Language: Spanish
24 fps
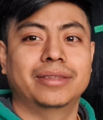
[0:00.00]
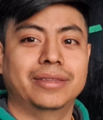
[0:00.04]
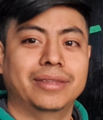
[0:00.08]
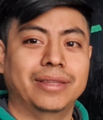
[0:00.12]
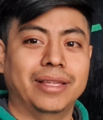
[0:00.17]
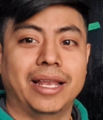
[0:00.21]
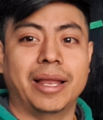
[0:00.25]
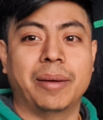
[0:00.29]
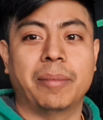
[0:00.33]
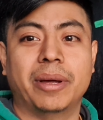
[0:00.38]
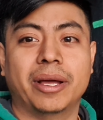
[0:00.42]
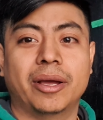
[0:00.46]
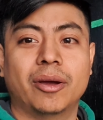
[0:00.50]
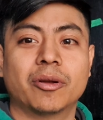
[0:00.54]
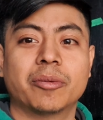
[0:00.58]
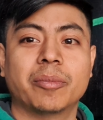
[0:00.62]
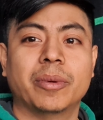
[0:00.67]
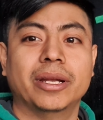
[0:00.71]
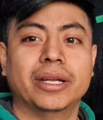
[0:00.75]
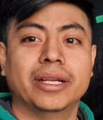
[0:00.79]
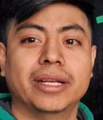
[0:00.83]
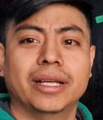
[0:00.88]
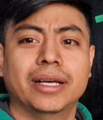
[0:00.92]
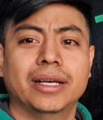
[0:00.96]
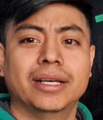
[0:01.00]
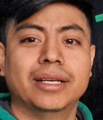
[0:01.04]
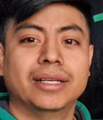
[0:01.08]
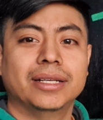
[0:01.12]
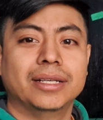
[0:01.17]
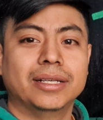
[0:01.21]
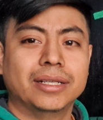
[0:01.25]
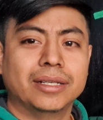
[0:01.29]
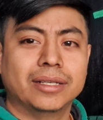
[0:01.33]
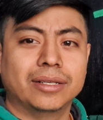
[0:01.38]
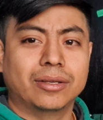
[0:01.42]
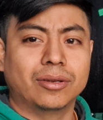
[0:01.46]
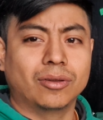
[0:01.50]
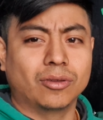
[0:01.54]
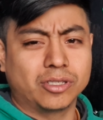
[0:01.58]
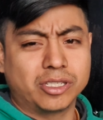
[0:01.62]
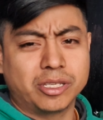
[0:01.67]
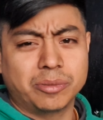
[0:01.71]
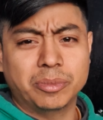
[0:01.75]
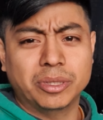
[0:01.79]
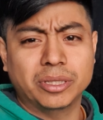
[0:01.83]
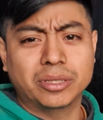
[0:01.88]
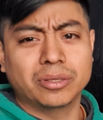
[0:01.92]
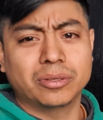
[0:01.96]
de la mejor manera, los
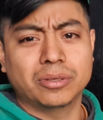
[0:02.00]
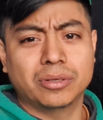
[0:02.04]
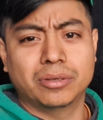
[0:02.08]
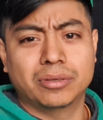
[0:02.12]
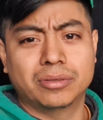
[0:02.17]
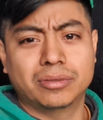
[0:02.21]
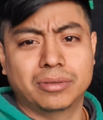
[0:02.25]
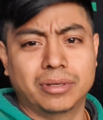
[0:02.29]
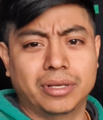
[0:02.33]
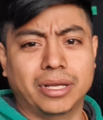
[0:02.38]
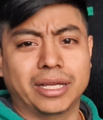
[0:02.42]
invito.